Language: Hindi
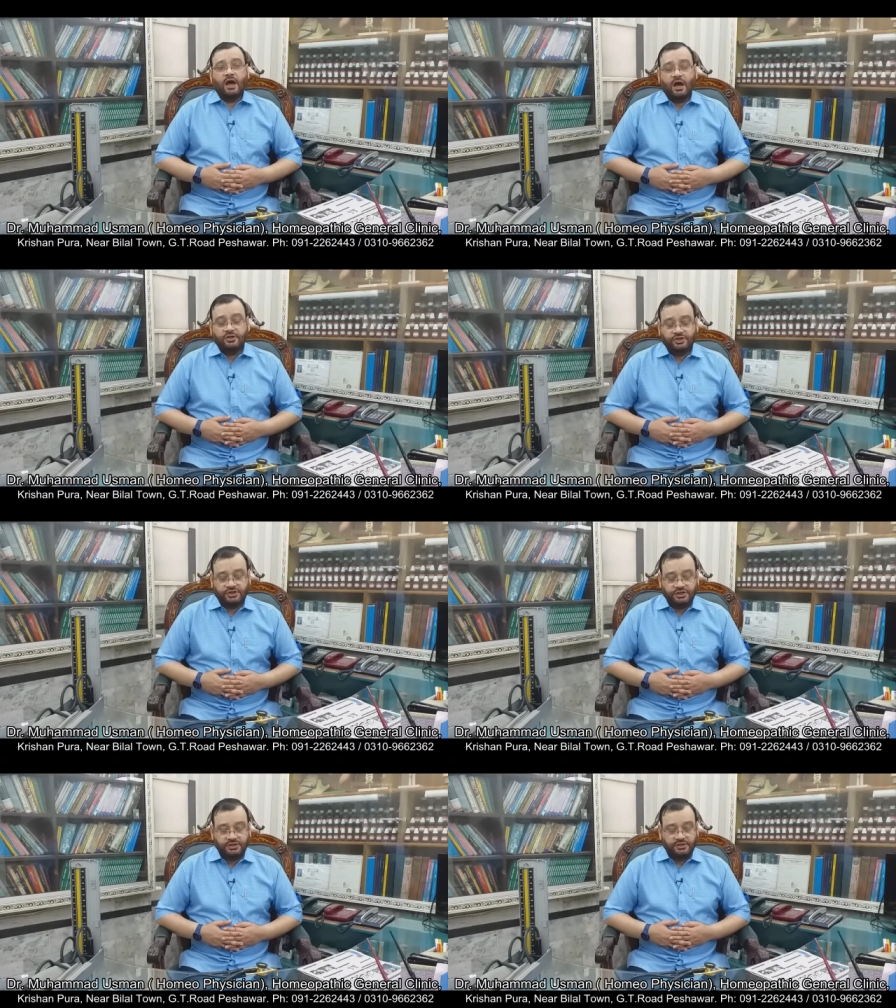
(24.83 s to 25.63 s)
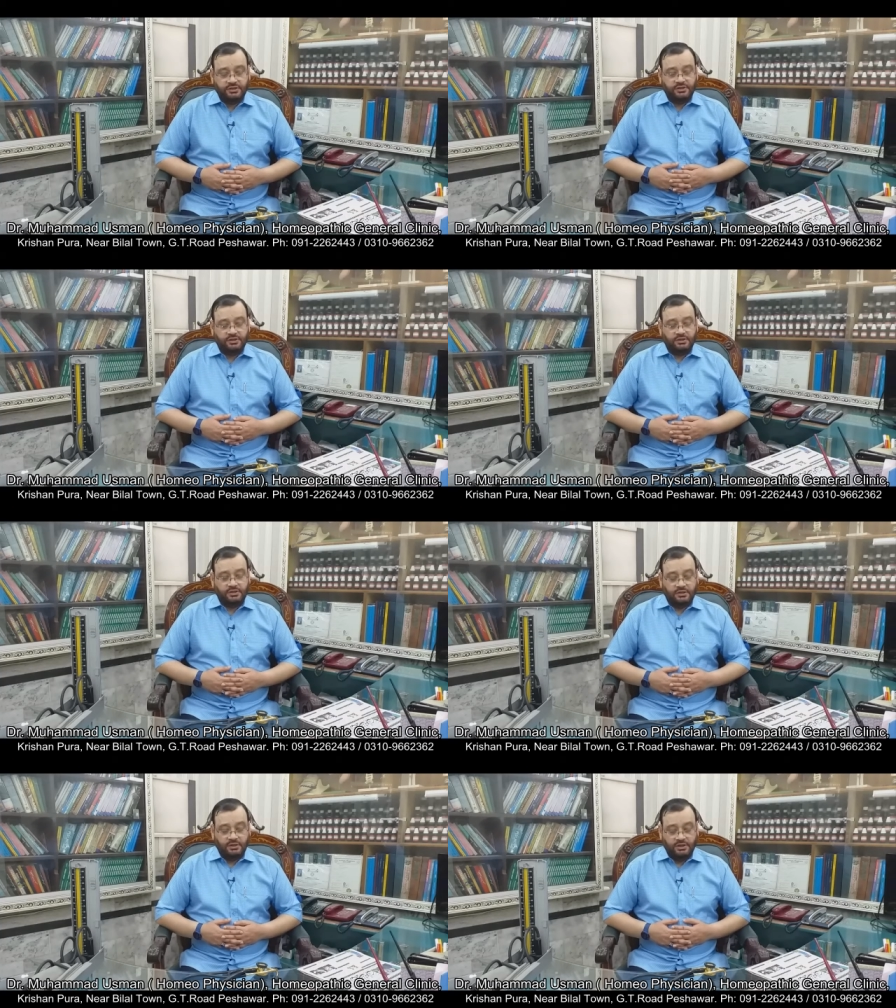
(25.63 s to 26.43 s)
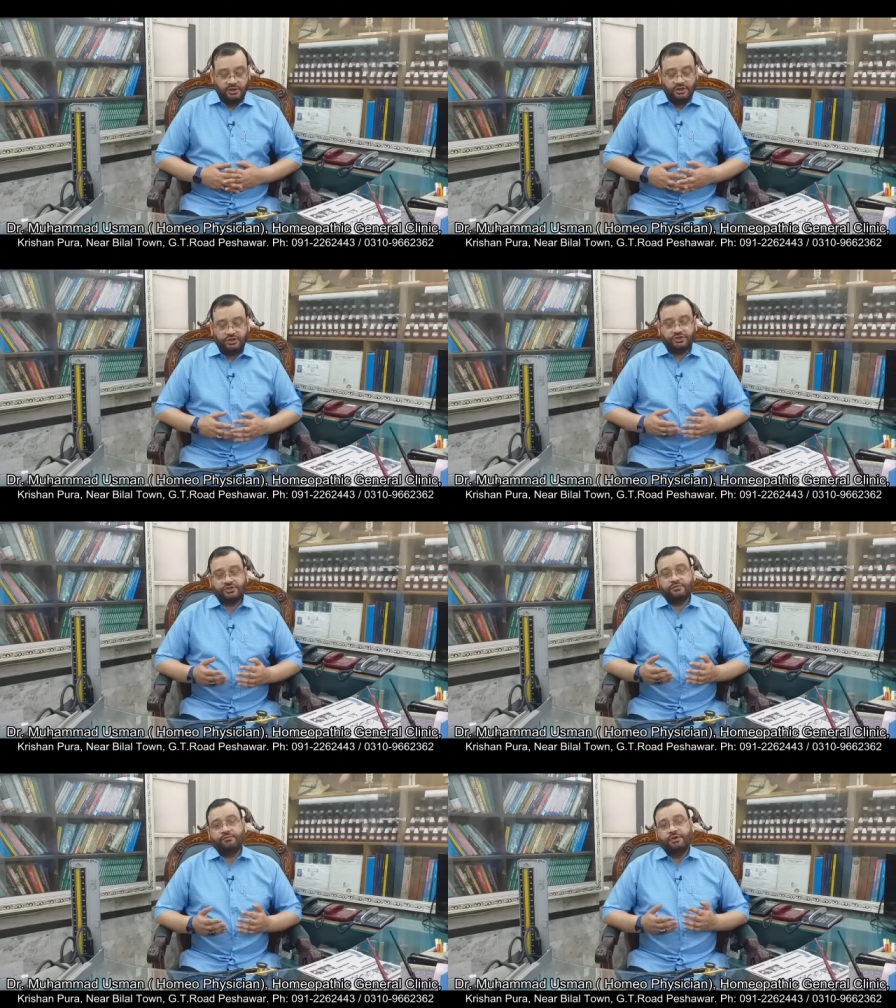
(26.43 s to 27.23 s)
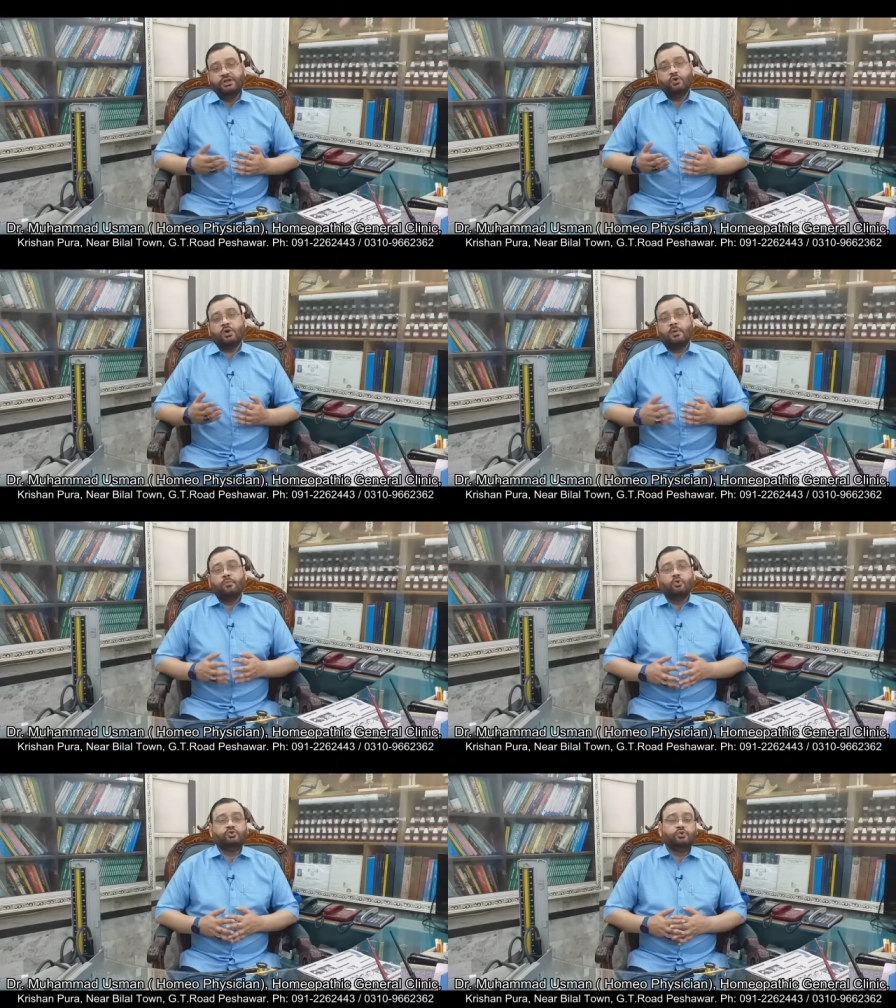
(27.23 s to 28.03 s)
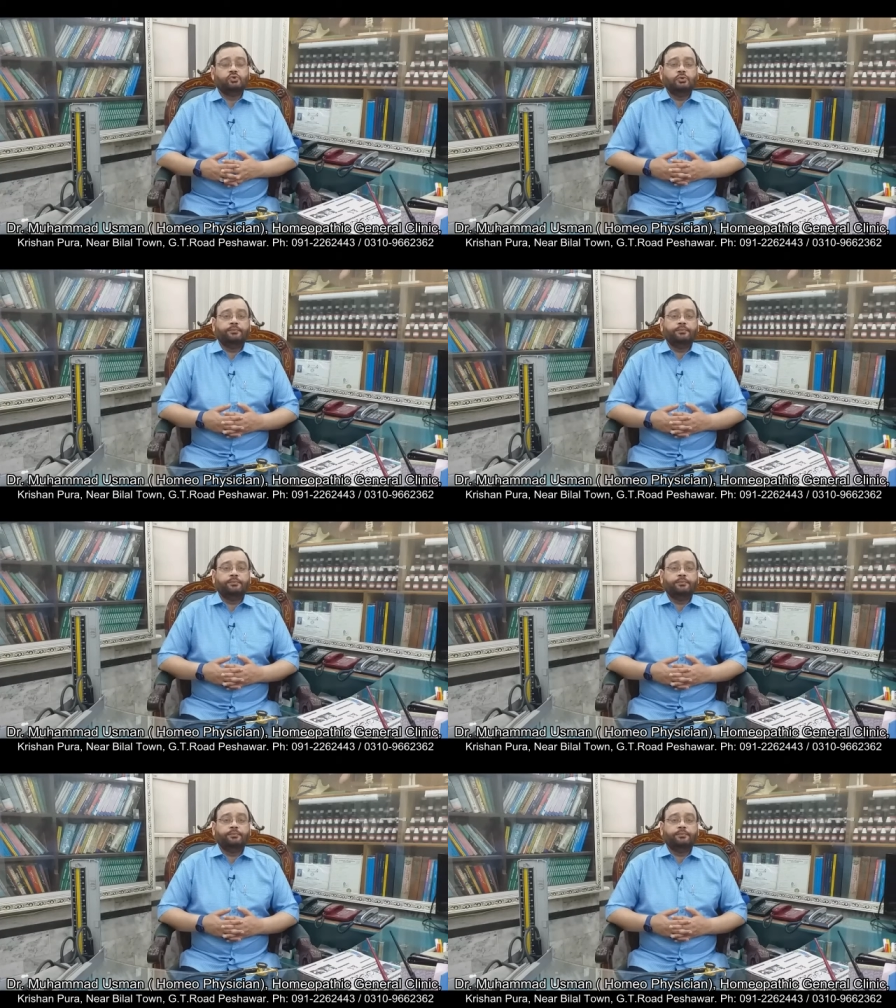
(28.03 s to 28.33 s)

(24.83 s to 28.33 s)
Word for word: आज की इस वीडियो का मौजू